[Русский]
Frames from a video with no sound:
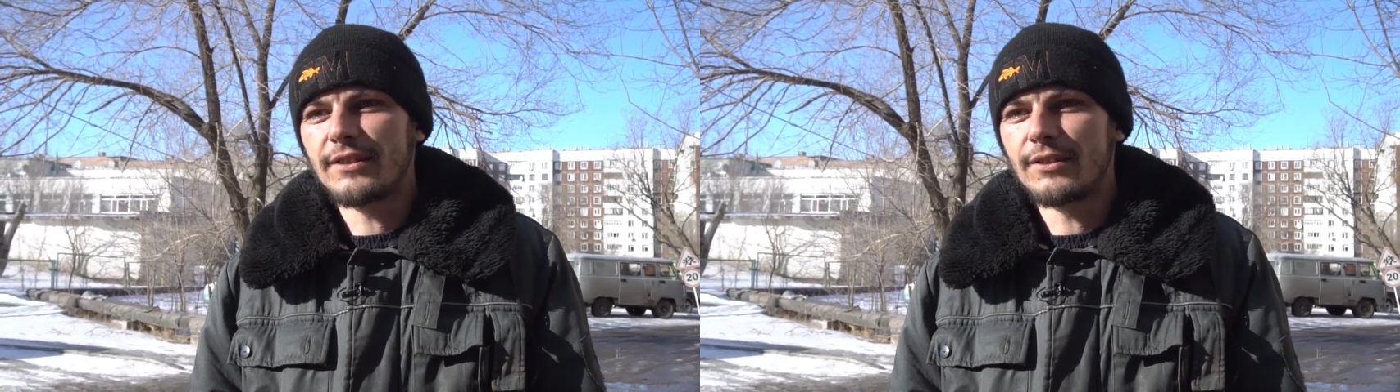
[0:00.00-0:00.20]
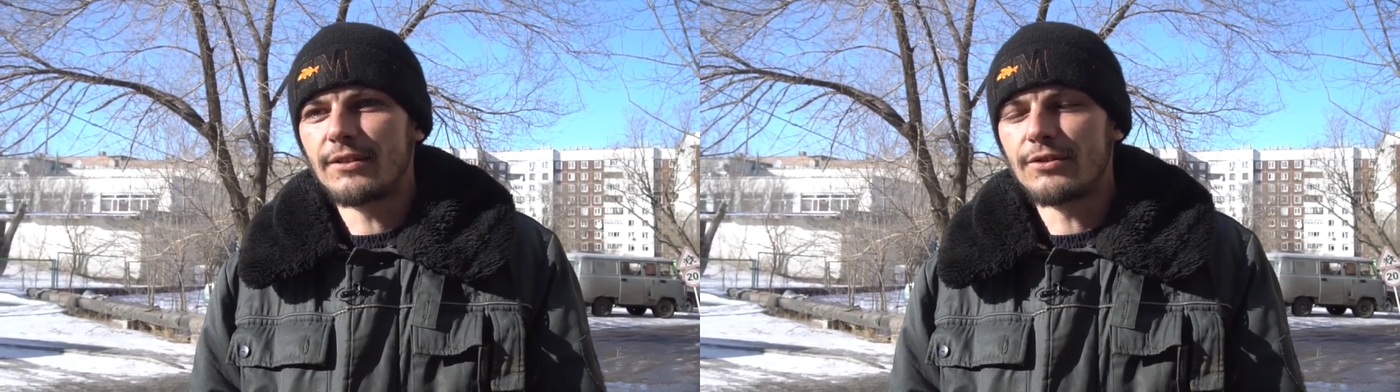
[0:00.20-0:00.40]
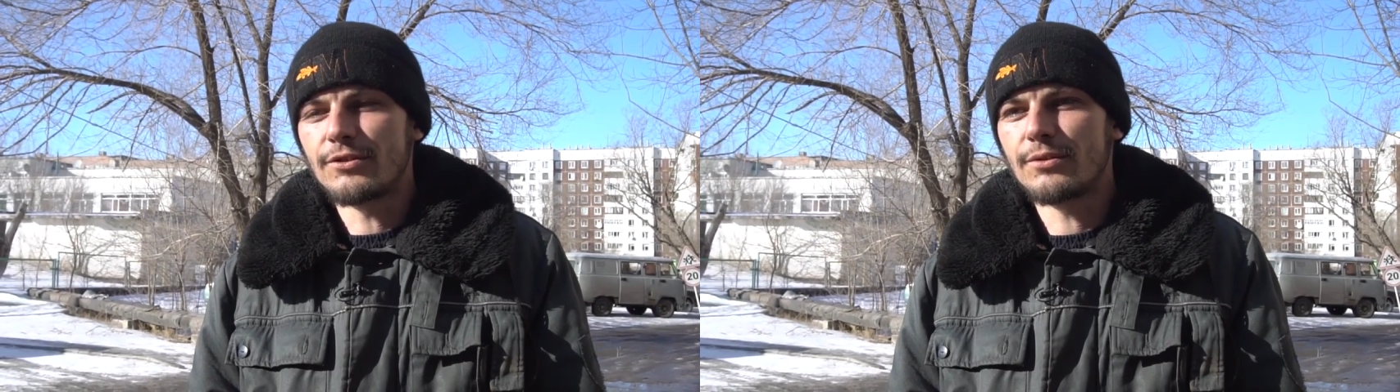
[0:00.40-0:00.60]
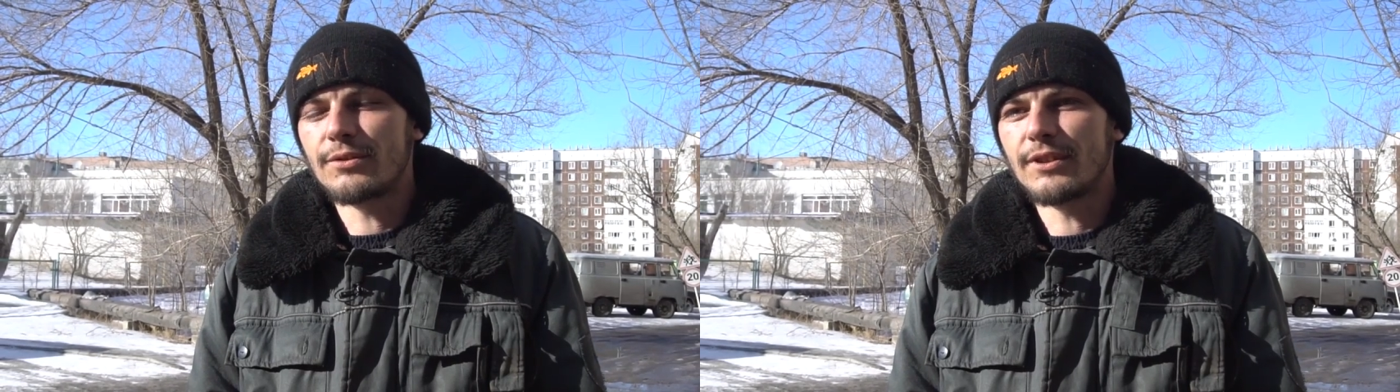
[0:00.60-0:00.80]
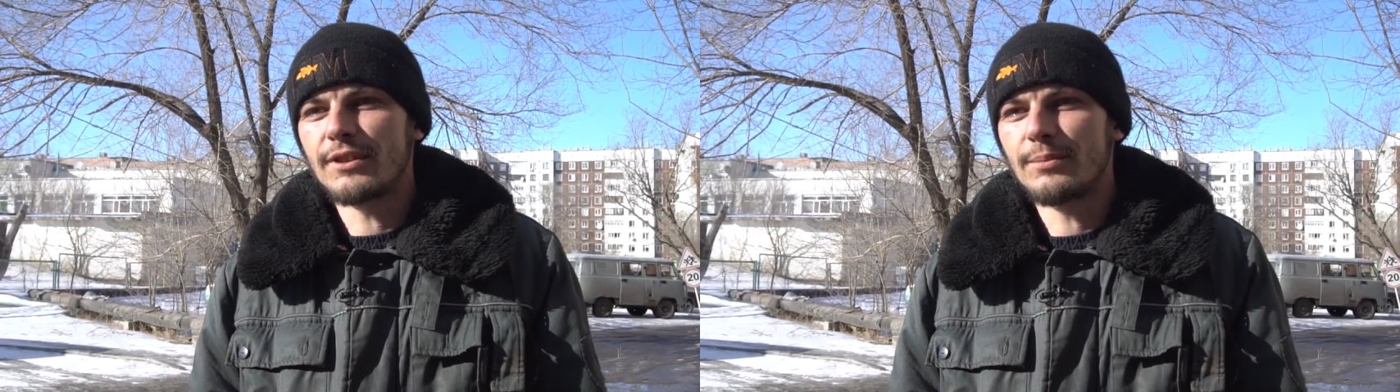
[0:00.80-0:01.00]
э, что
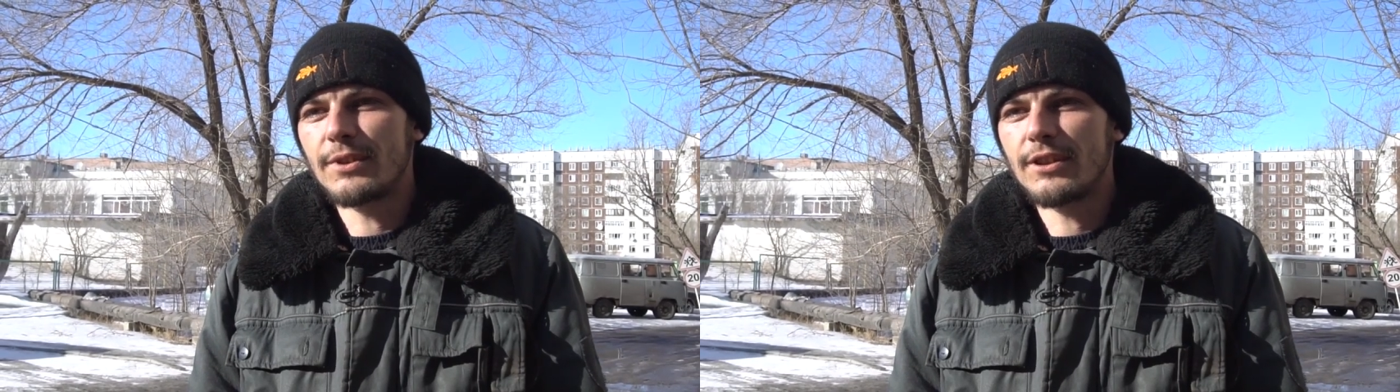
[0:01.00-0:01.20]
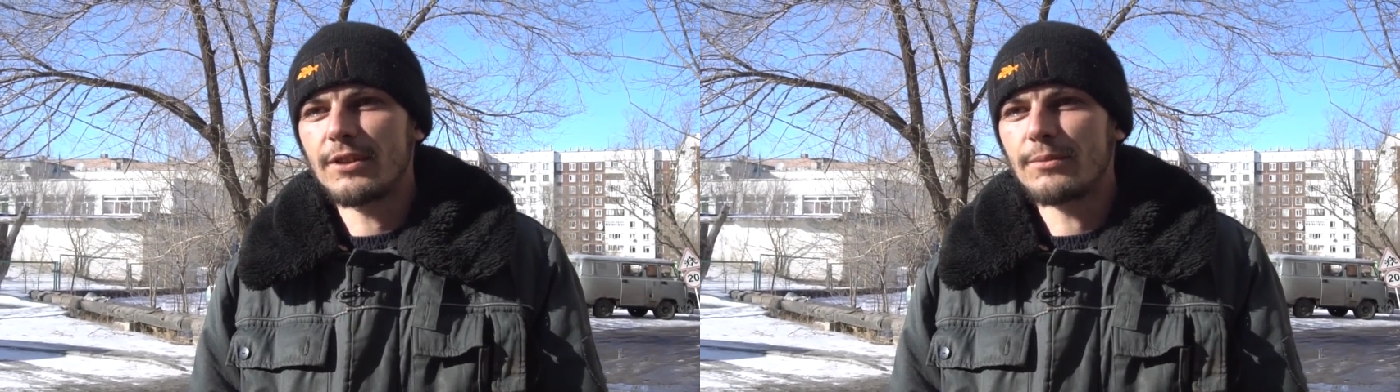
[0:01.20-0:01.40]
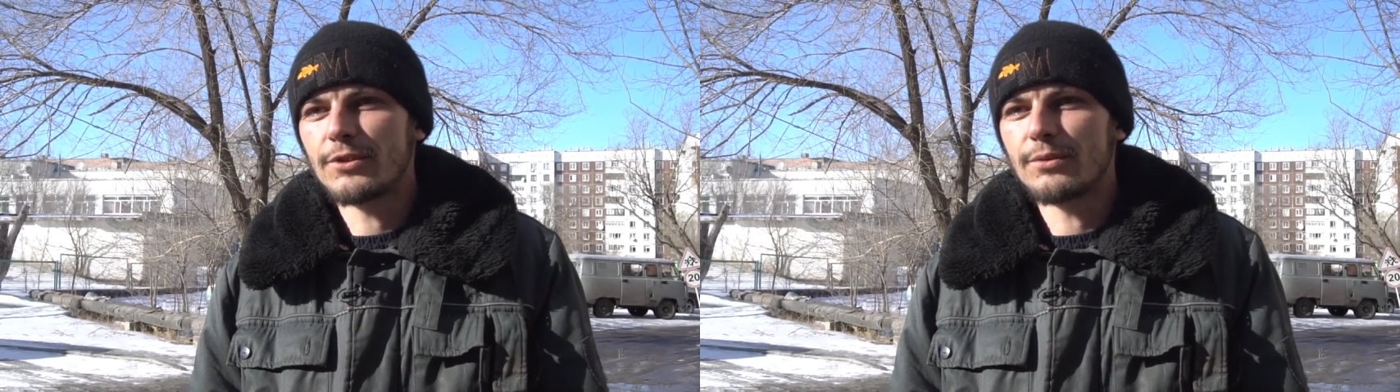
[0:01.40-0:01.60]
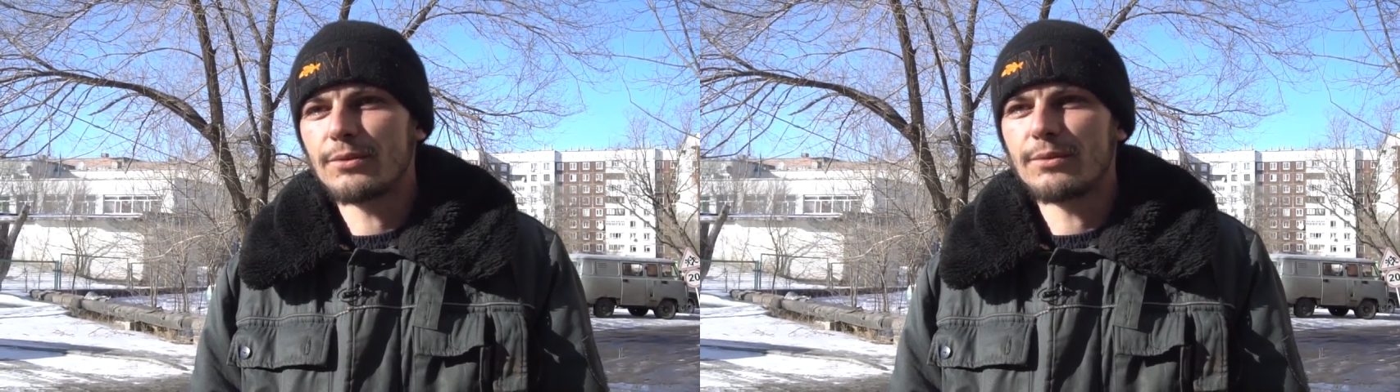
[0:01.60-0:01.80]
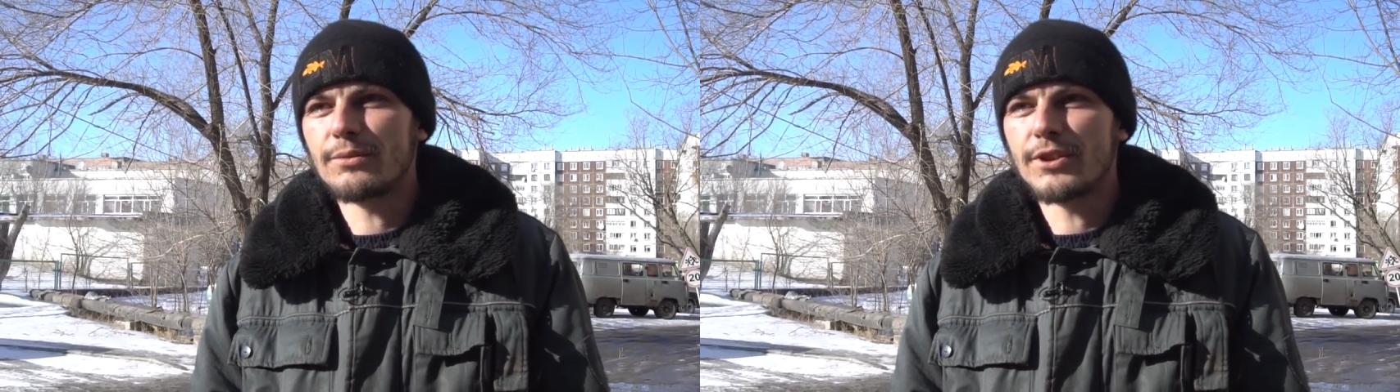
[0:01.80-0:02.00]
с отоплением, что
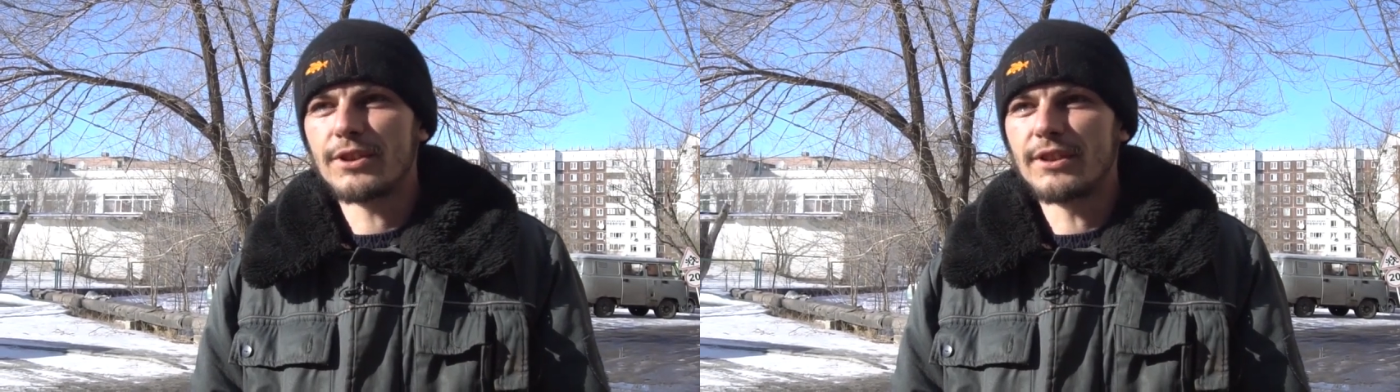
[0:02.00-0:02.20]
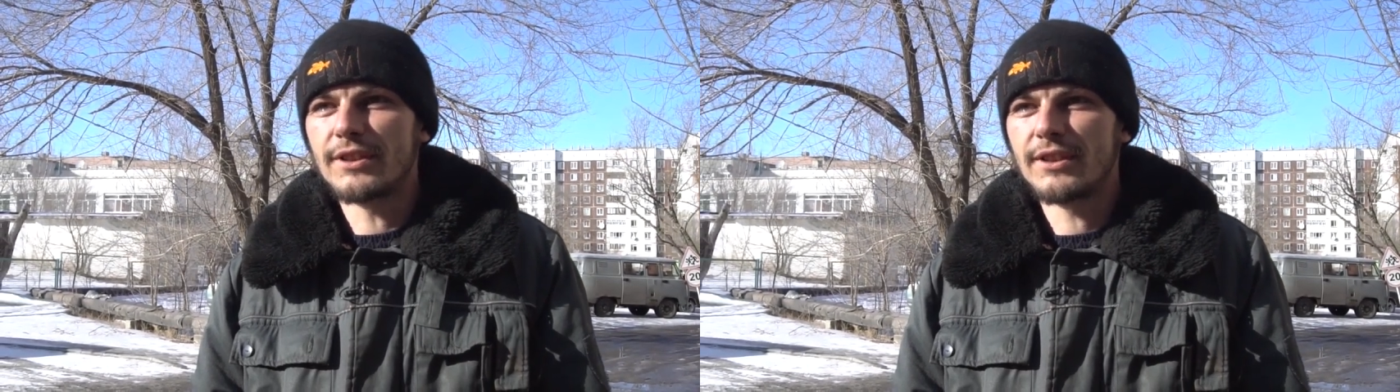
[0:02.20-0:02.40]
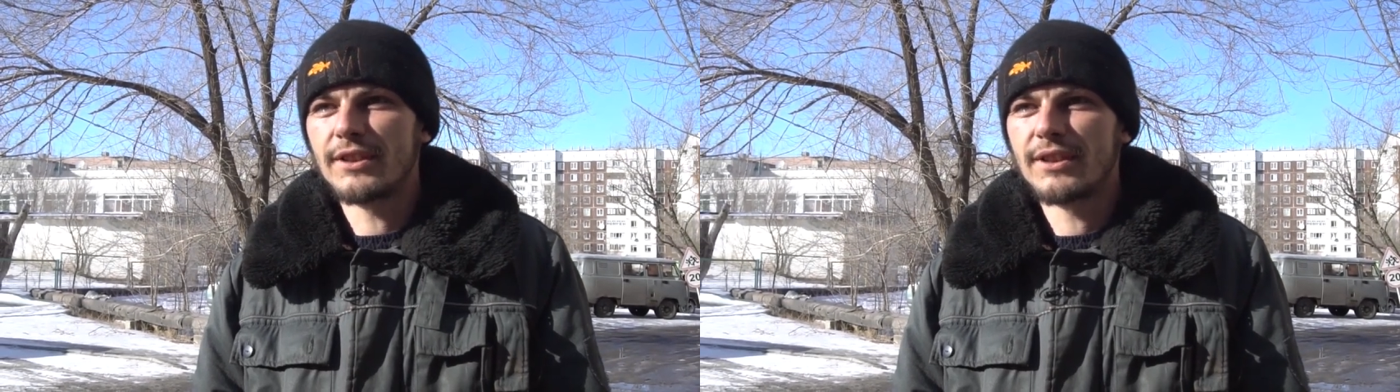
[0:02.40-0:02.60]
случилось.